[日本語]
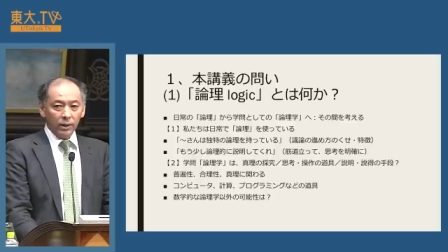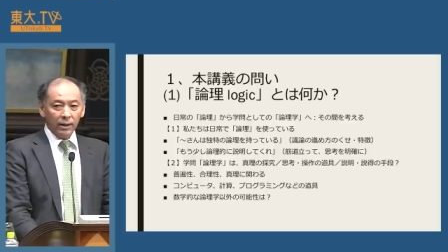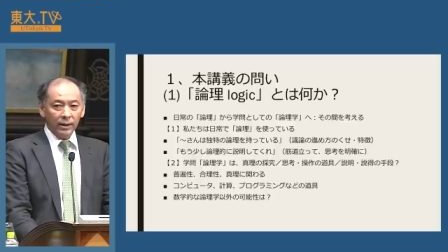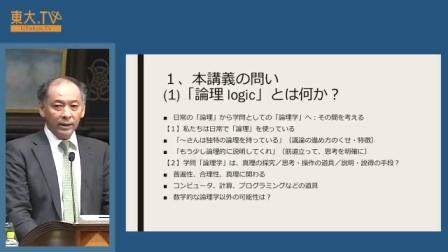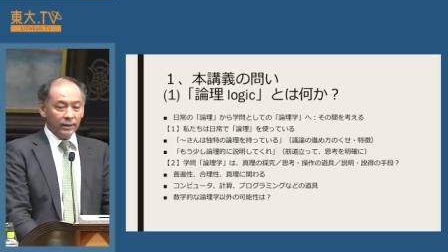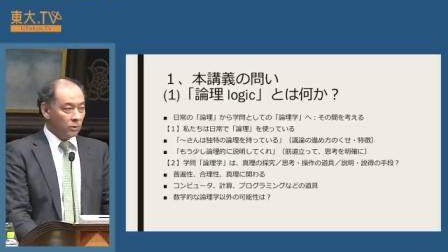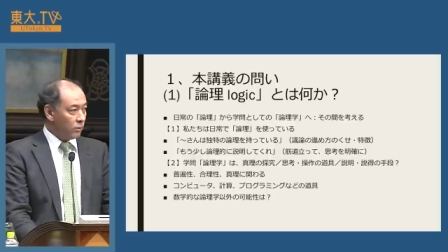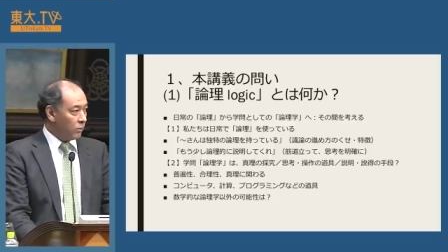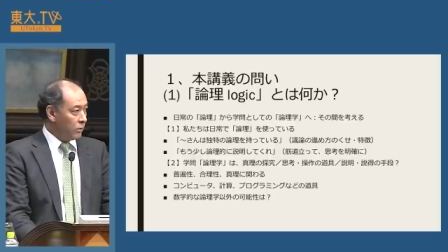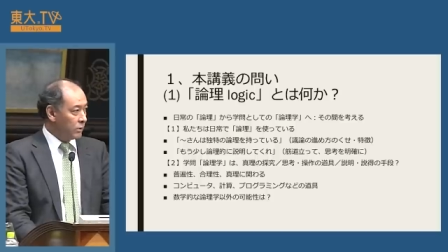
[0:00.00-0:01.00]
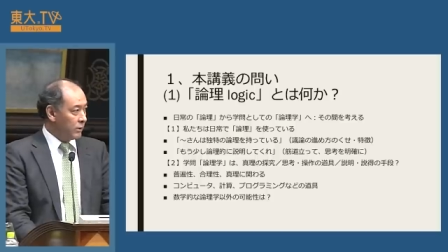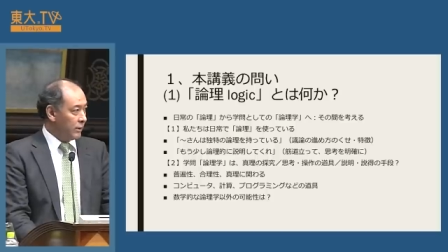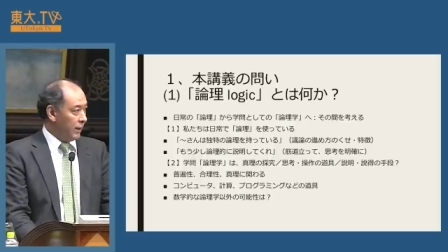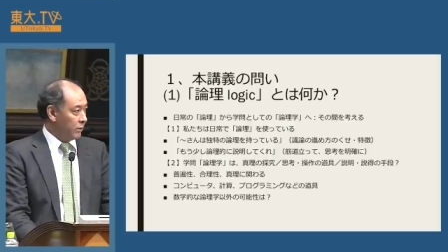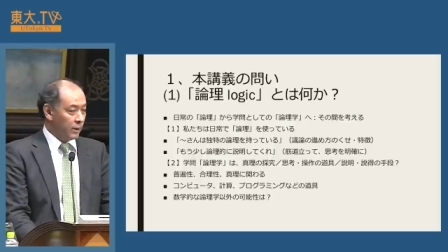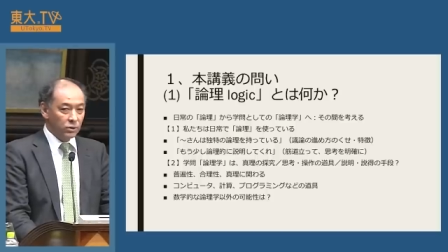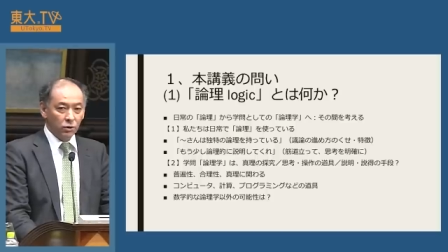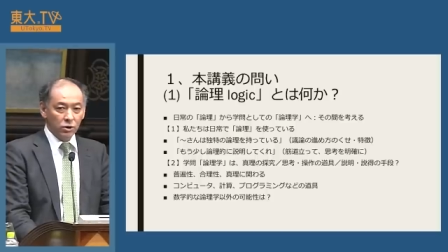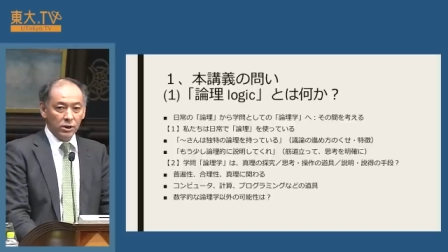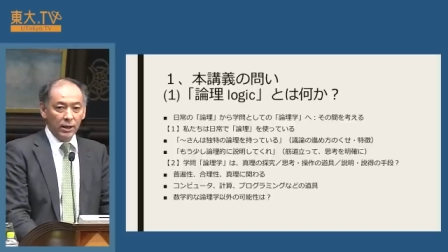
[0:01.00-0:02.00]
の関わり方のところについて後で
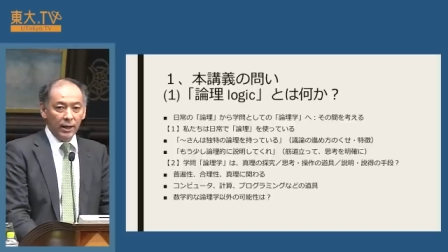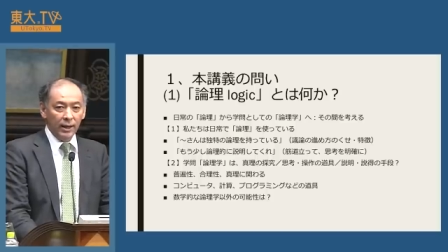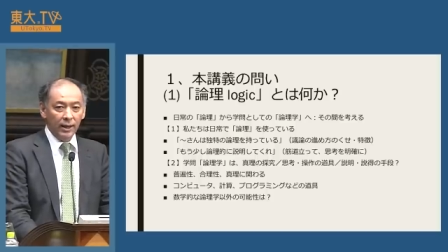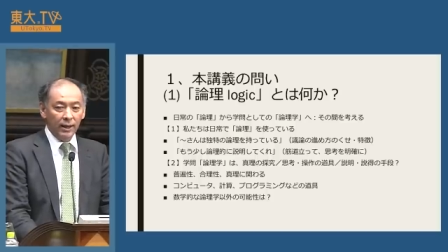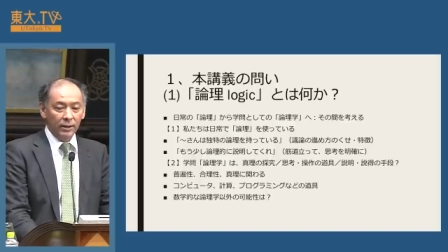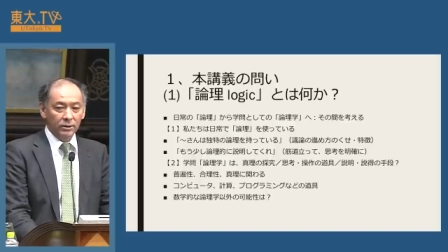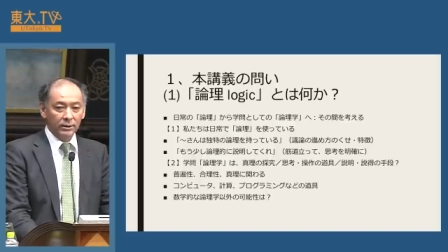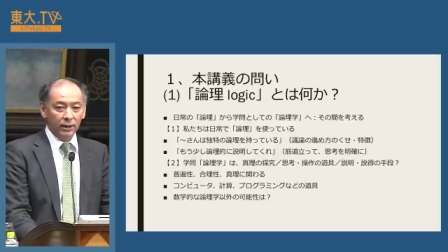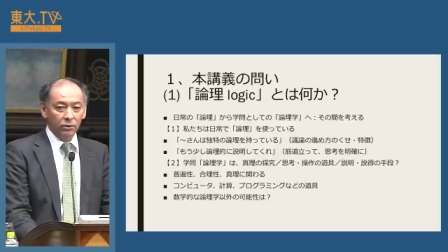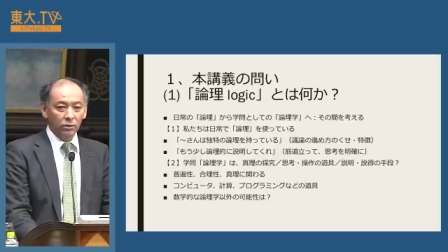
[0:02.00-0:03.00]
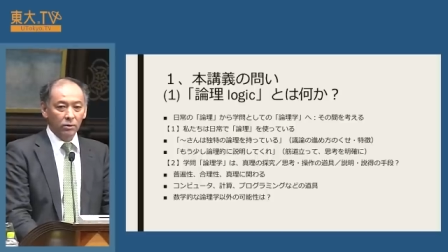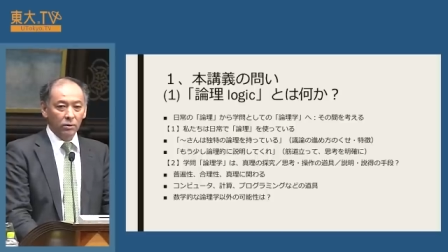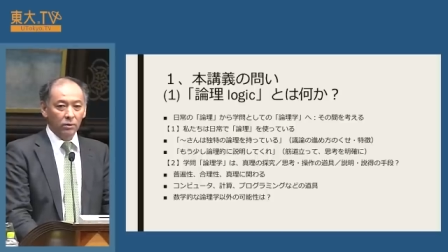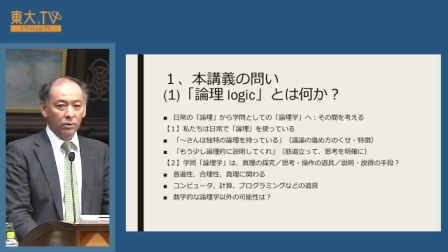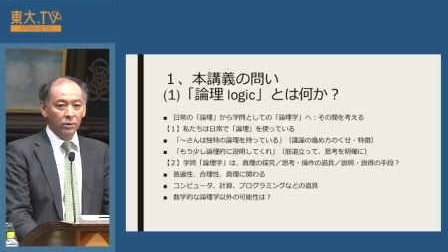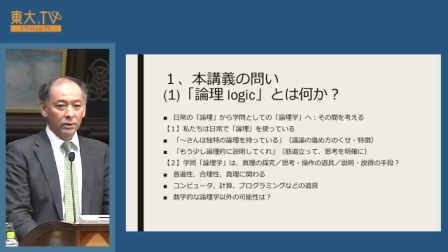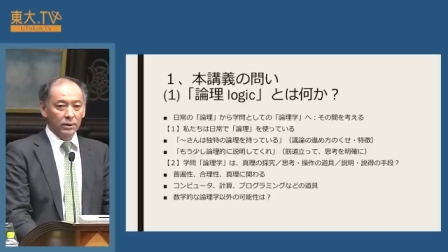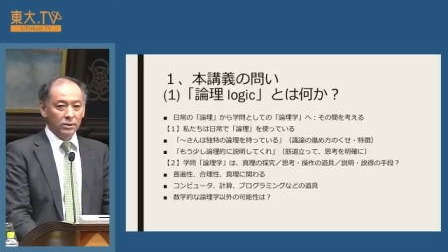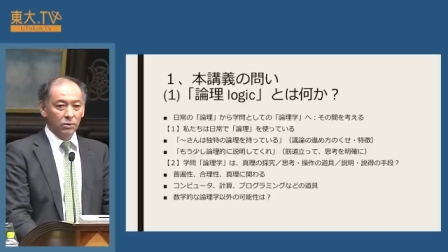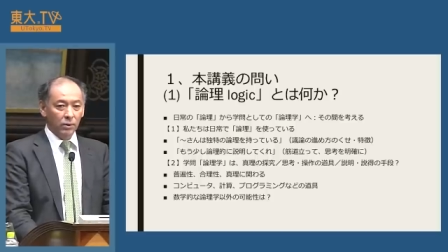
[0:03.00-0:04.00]
少し、えー、いくつかの
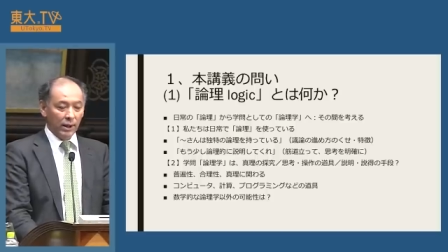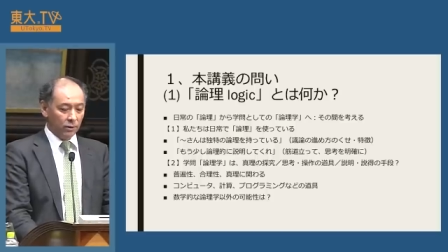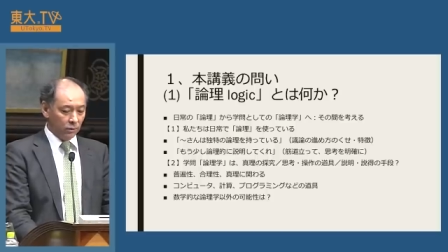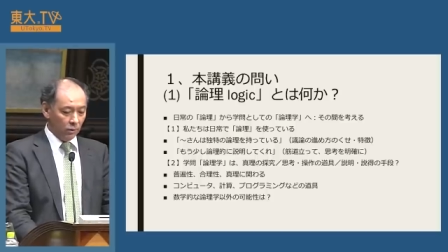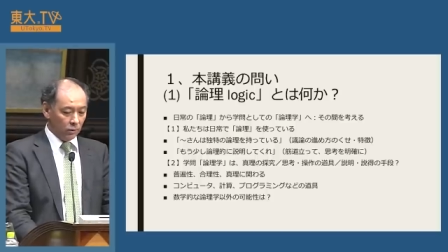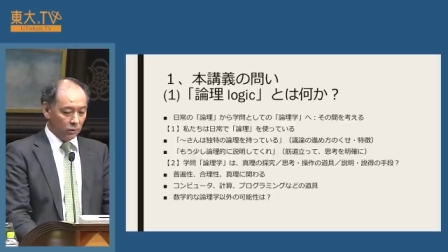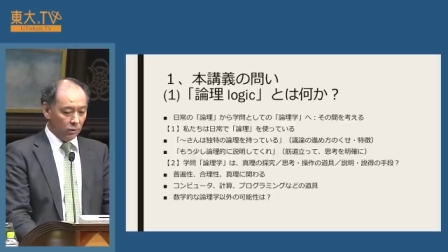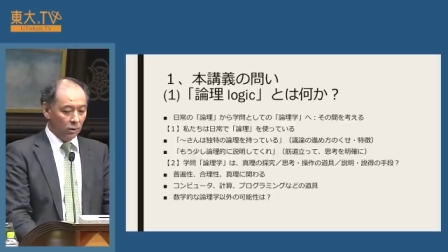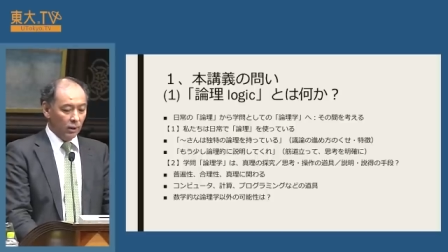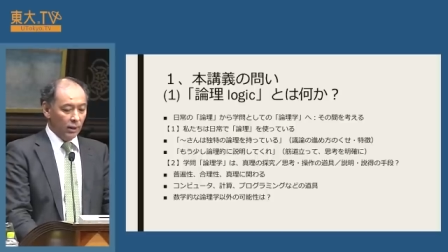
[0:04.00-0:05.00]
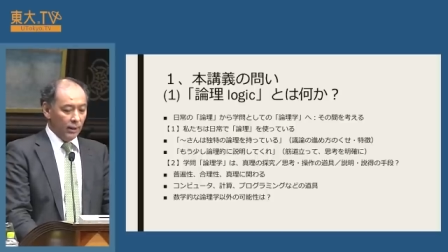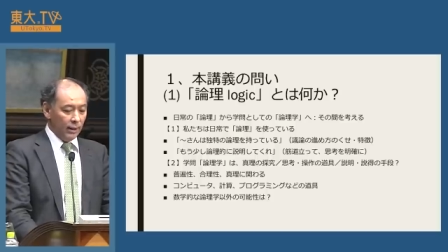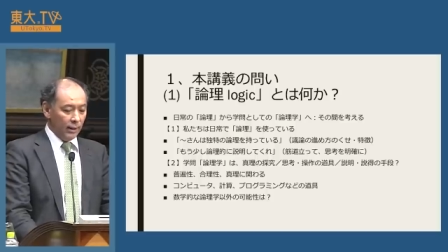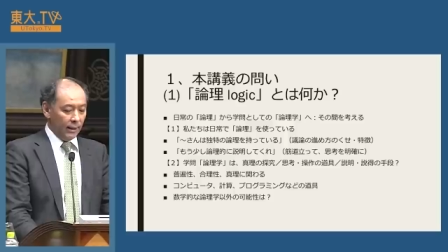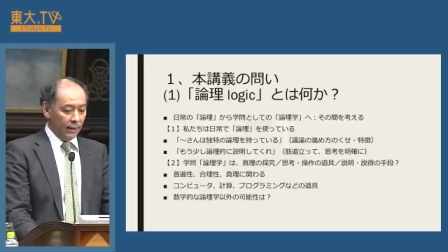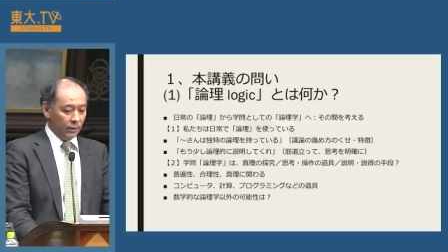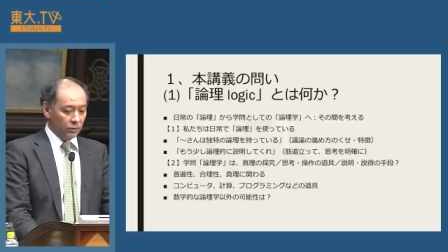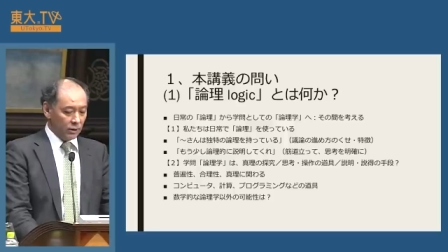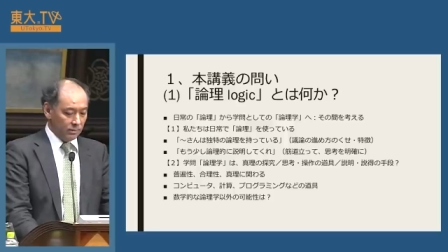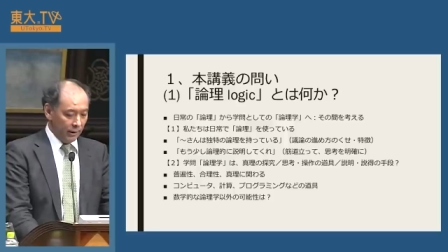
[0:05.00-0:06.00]
層があるということを、えー、
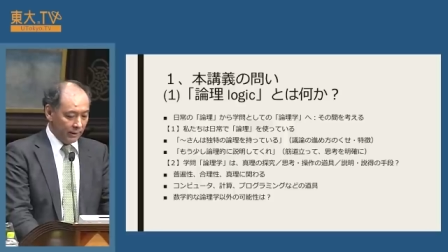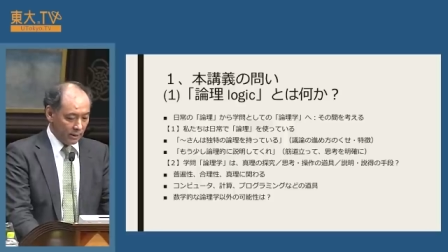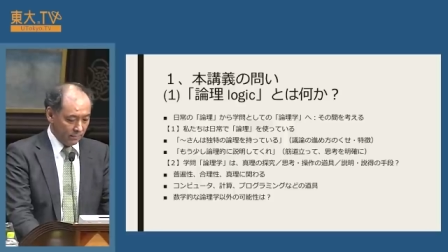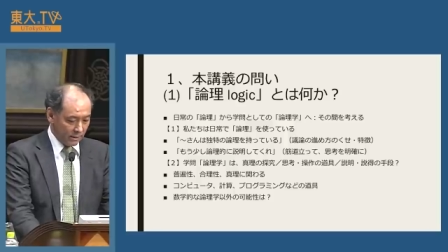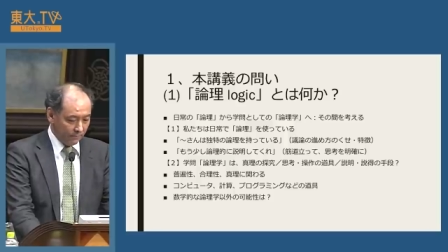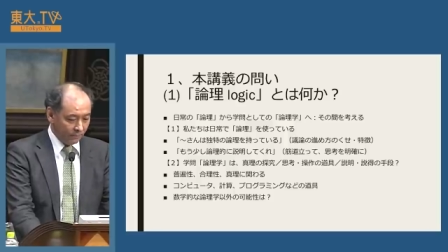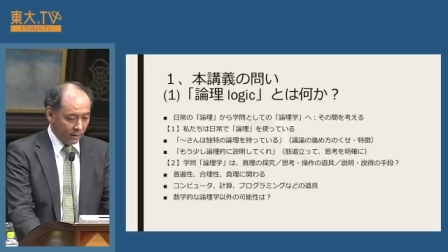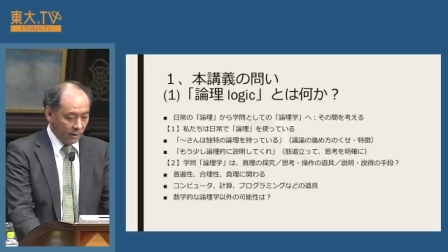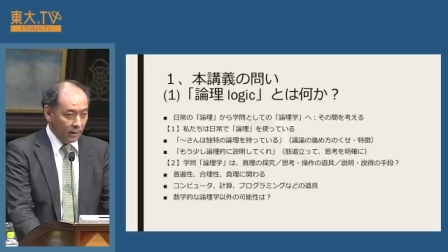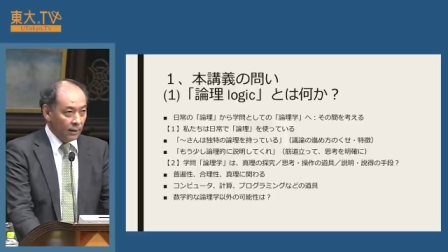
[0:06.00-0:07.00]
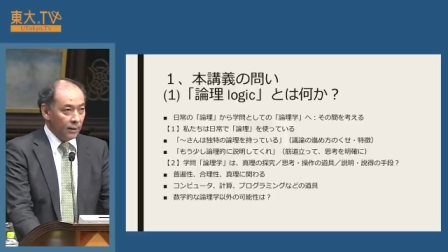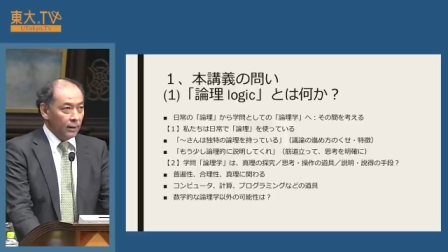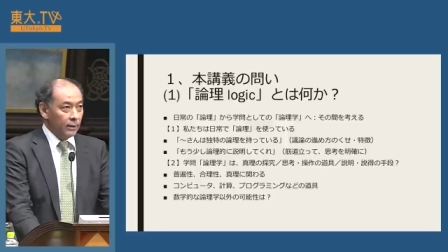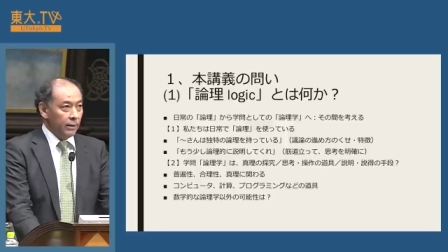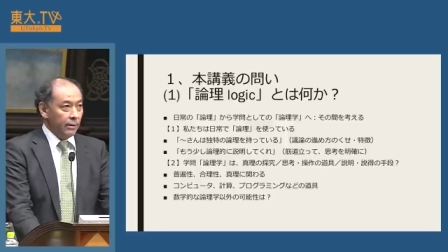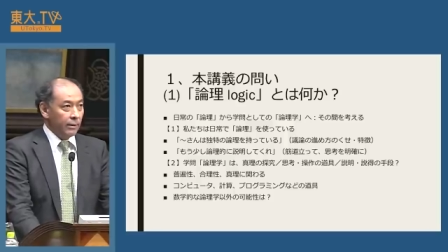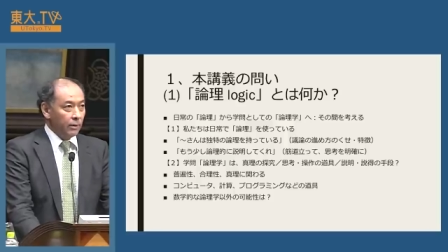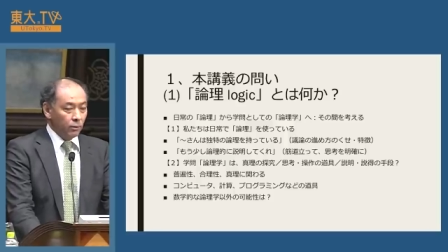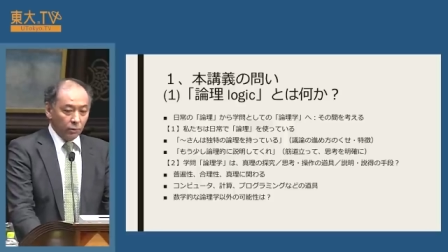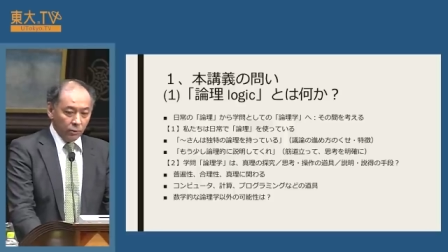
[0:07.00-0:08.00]
ご説明いたします。で
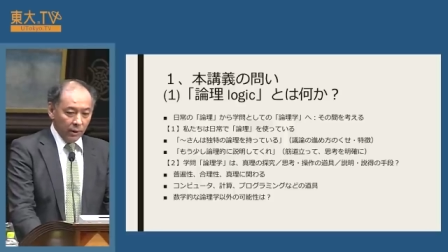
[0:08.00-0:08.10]
こ